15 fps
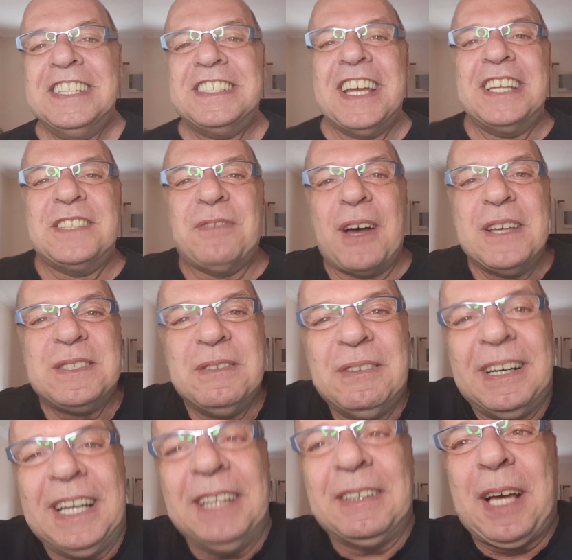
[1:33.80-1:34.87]
Gente, faz
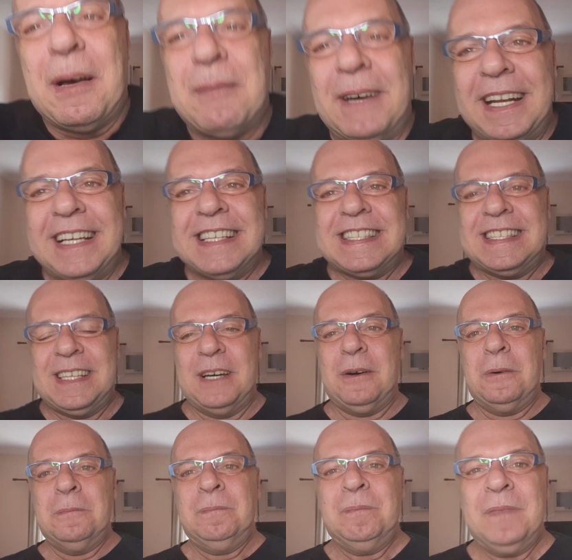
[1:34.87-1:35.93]
um ano que
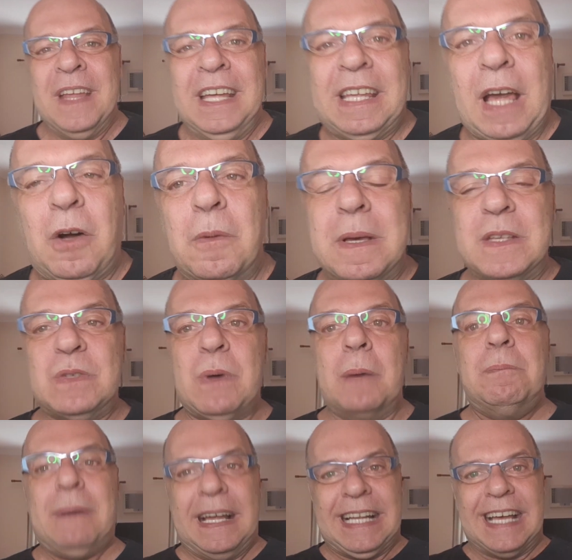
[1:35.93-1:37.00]
apareceu que começou
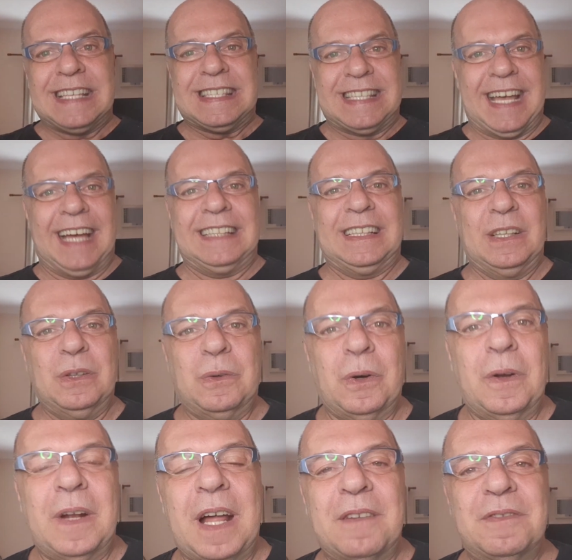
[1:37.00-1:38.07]
a palhaçada do
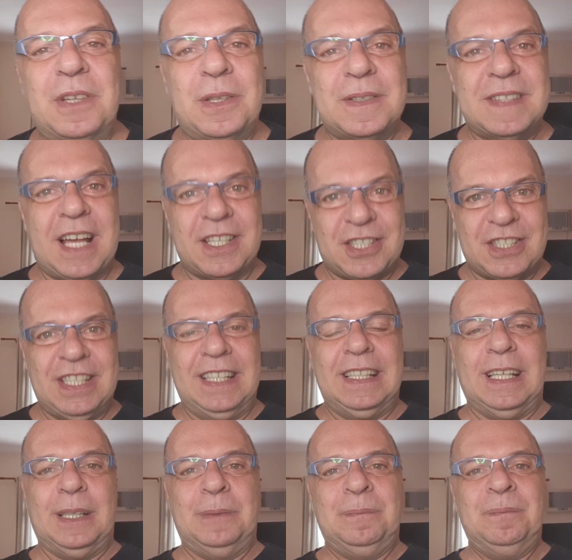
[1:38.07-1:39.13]
coronavírus na
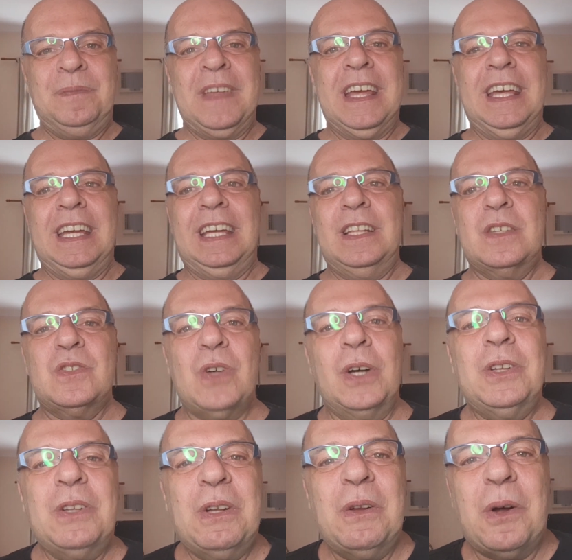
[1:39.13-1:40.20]
China. Em
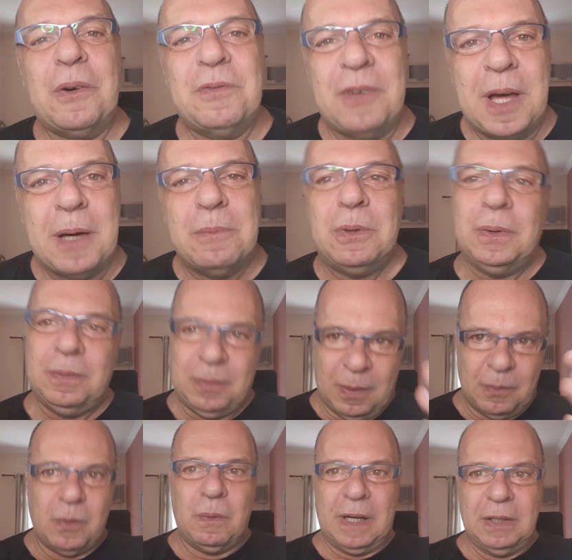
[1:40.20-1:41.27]
18 de novembro,
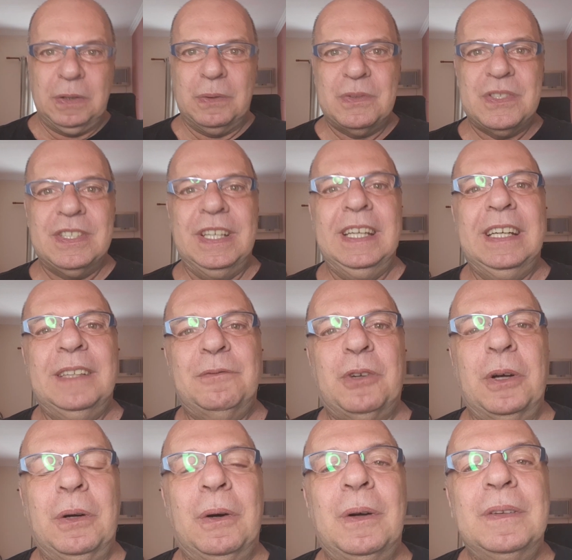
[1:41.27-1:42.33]
um ano e um dia,
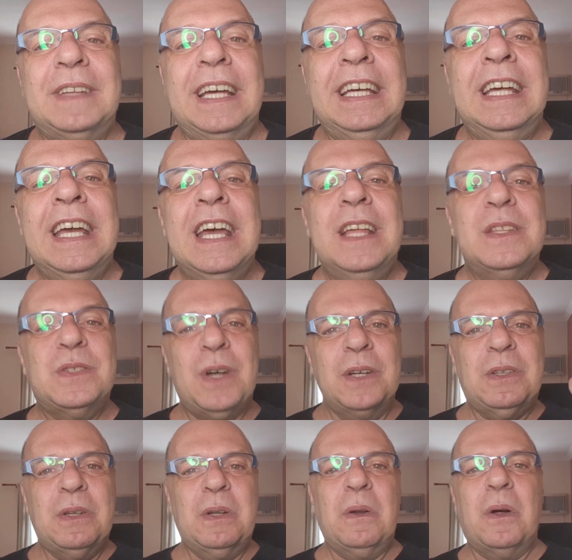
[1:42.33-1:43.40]
foi ontem,
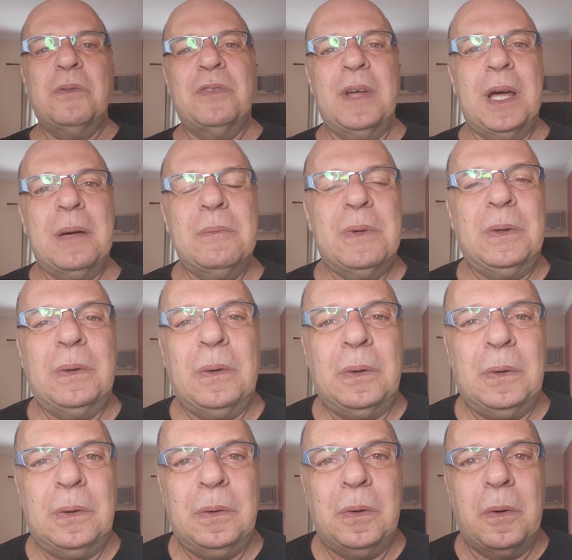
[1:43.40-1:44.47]
18 de novembro,
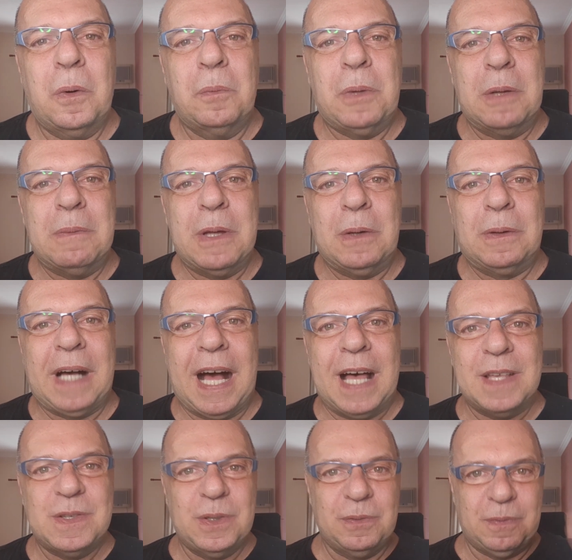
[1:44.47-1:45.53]
o, o primeiro
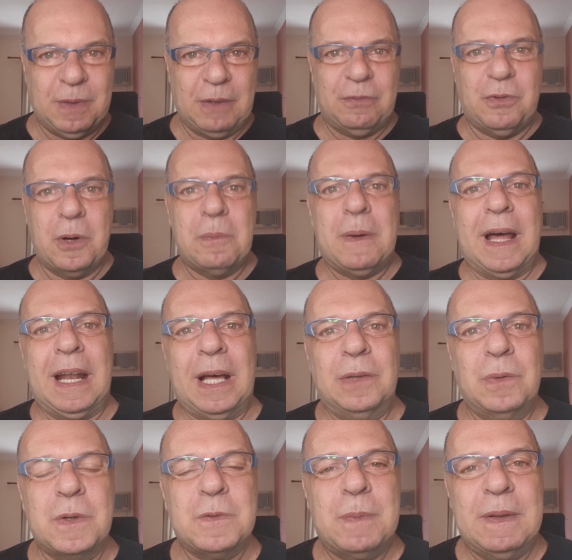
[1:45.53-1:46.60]
caso que foi parar
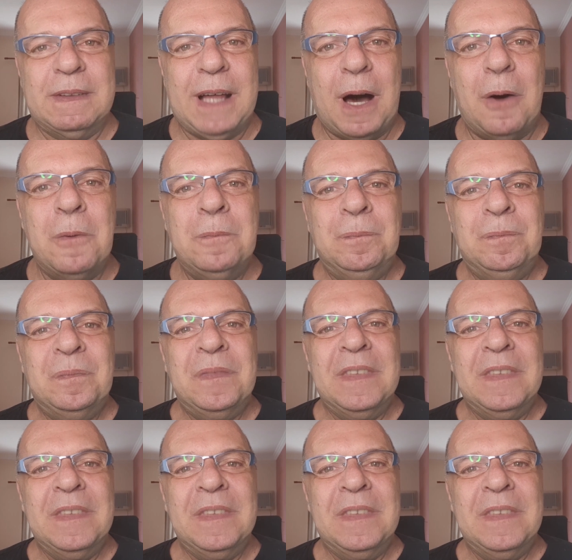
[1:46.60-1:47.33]
no hospital